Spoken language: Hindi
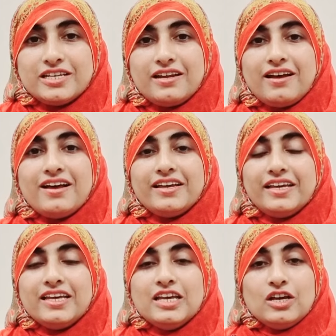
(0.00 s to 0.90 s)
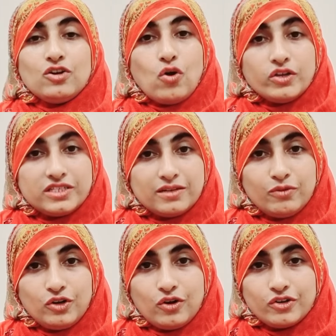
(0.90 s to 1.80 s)
जा रहा है कौन से
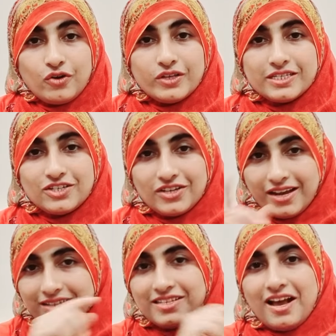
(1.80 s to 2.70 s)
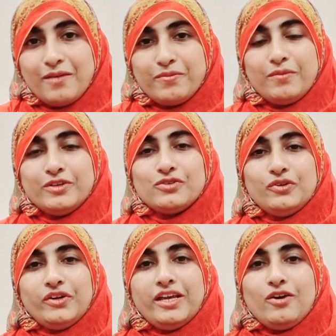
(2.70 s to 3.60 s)
मुल्क और कौन से शहर से आप हमें सुन
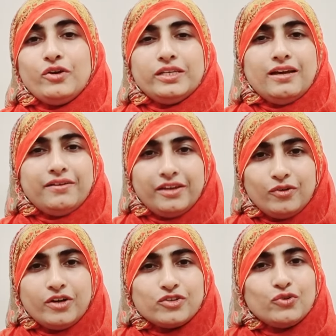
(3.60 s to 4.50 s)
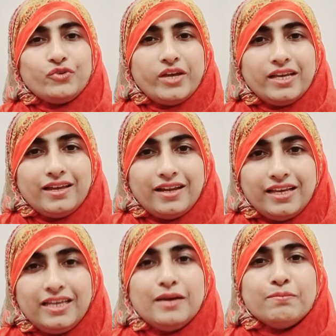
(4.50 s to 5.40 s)
रहे हैं और क्या रेगुलर सुन रहे हैं या
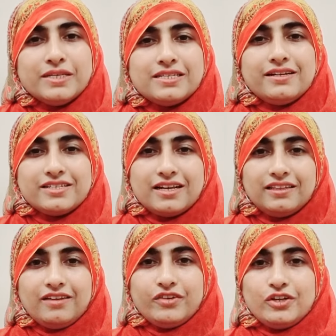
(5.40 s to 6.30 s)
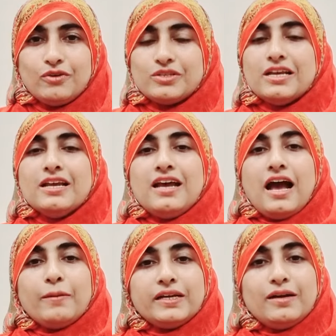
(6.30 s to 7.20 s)
नहीं या मिस कर जाते हैं वीडियो
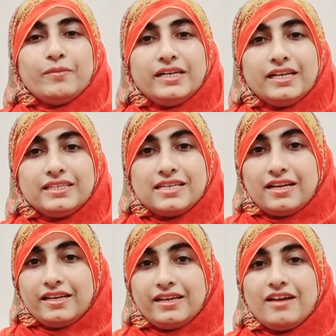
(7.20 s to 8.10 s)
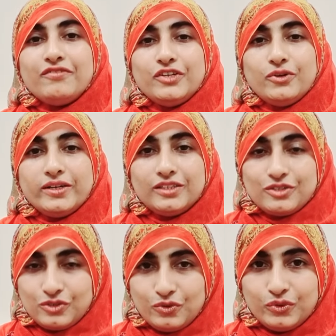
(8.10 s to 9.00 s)
आपके कमेंट का इंतज़ार रहेगा वीडियो एंड
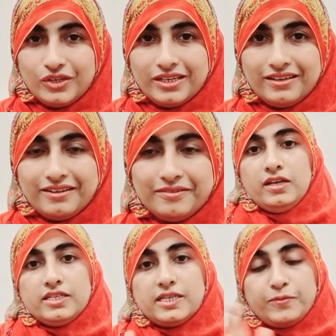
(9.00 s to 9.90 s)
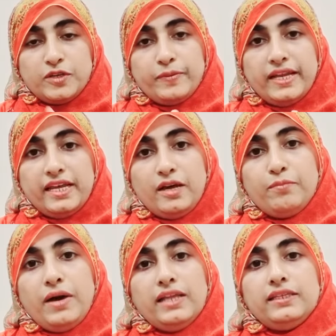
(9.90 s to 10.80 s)
तक ज़रूर देखिए सबसे पहले हम
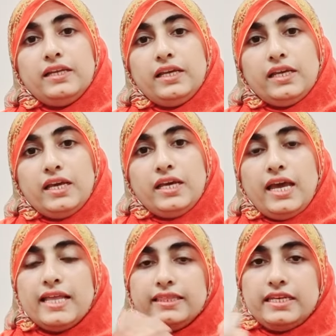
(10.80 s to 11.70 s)
बात करेंगे एक हेल्दी